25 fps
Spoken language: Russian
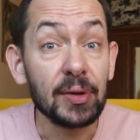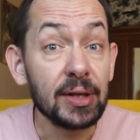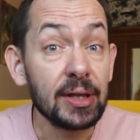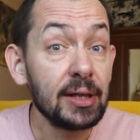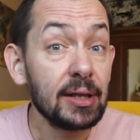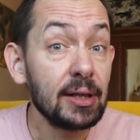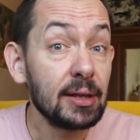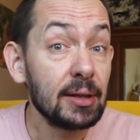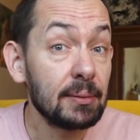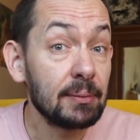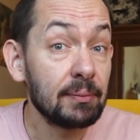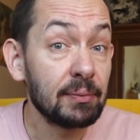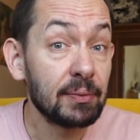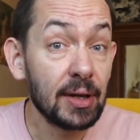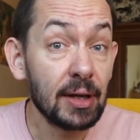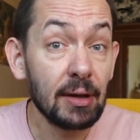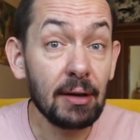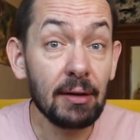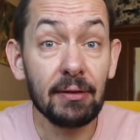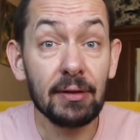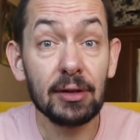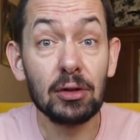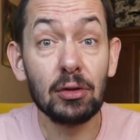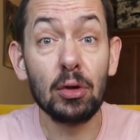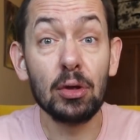И
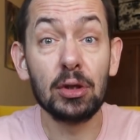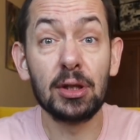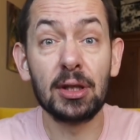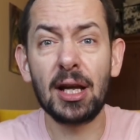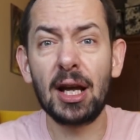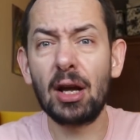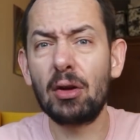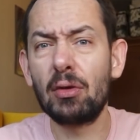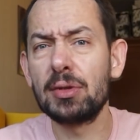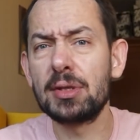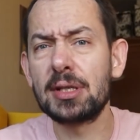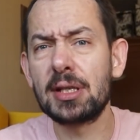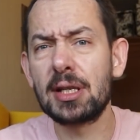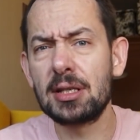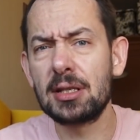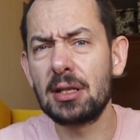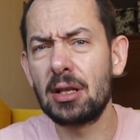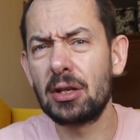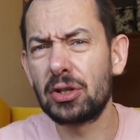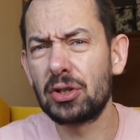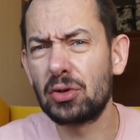да, Витольд, как он сказал,